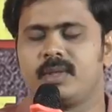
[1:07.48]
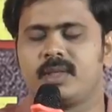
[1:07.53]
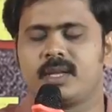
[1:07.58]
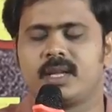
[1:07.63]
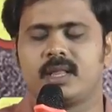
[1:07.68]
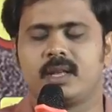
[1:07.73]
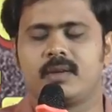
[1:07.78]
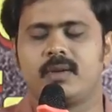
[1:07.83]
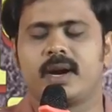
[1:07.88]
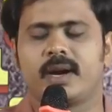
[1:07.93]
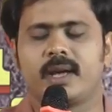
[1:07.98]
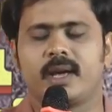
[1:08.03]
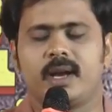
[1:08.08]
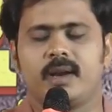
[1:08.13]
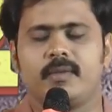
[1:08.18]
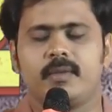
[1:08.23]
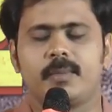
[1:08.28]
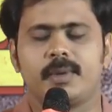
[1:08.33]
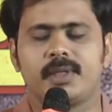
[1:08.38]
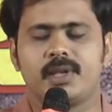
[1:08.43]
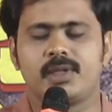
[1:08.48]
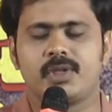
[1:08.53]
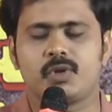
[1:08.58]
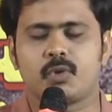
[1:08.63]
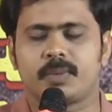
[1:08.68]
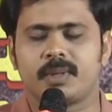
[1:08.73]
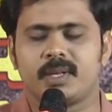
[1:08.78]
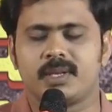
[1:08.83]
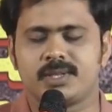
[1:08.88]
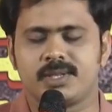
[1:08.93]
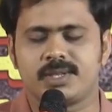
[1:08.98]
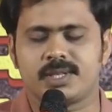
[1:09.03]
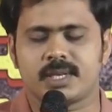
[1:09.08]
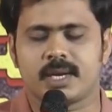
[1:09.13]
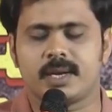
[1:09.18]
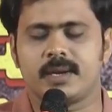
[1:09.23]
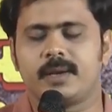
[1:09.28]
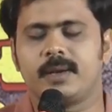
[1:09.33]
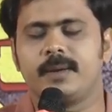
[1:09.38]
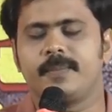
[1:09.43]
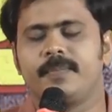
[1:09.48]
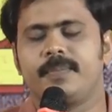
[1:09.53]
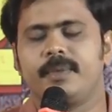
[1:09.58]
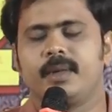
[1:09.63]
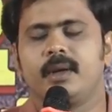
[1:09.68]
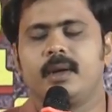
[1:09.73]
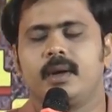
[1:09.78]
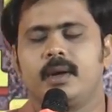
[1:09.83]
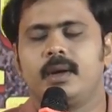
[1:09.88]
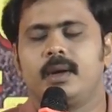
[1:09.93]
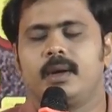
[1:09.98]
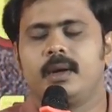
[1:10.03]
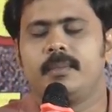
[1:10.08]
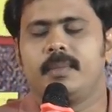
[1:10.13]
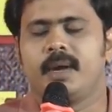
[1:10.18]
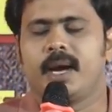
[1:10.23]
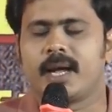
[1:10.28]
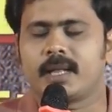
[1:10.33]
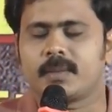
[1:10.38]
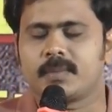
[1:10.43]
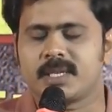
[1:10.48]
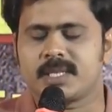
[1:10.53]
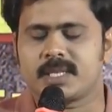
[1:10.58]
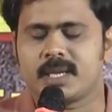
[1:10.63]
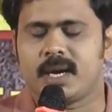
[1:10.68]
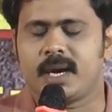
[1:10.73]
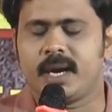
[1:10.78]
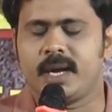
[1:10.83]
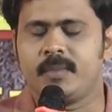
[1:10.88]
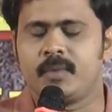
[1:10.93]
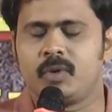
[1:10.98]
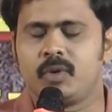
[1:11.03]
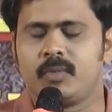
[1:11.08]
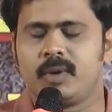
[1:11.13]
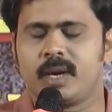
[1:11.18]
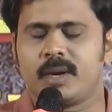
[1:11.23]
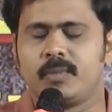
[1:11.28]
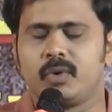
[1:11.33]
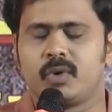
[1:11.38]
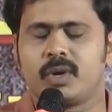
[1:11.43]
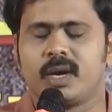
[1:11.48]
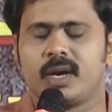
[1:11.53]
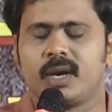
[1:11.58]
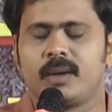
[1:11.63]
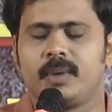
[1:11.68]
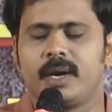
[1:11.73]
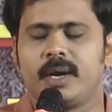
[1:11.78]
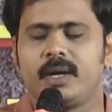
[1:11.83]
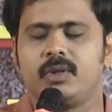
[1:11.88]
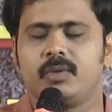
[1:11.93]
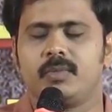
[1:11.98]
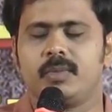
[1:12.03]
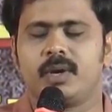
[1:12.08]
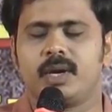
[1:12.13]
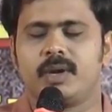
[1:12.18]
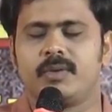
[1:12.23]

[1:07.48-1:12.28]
మీ సత్యవాక్యాన్ని విభజించి ఉపదేశించడానికి మీ ఆత్మ సహాయమును మరి ముఖ్యంగా మా ఎందు మీరు